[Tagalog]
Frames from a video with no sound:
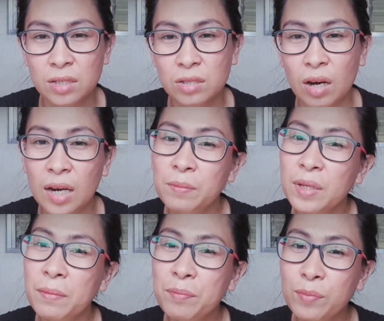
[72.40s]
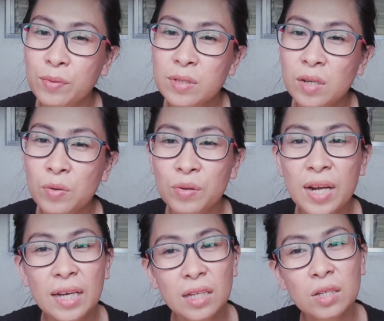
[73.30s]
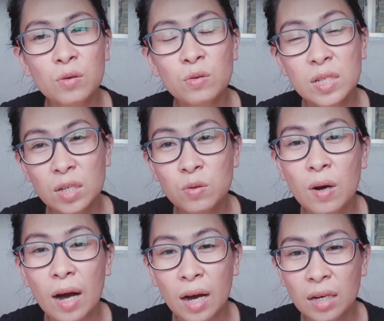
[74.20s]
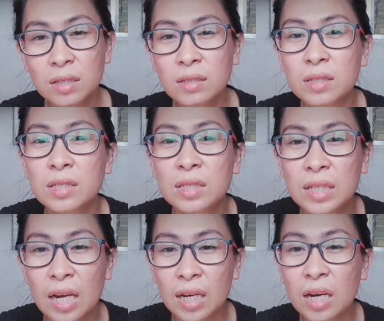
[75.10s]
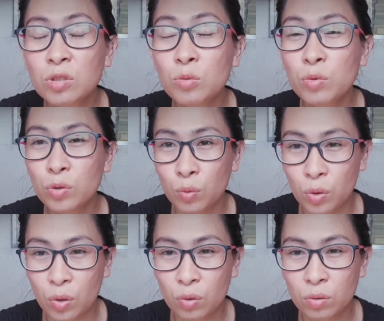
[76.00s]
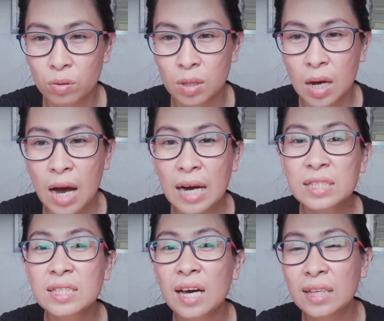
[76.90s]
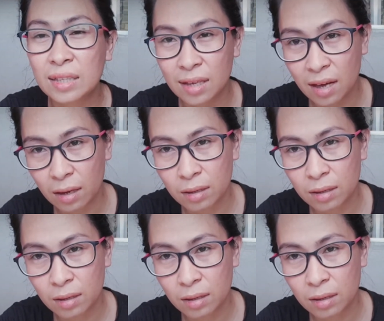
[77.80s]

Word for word: So, alam naman po siguro natin kung sino ang talagang tumutulong at sa hindi.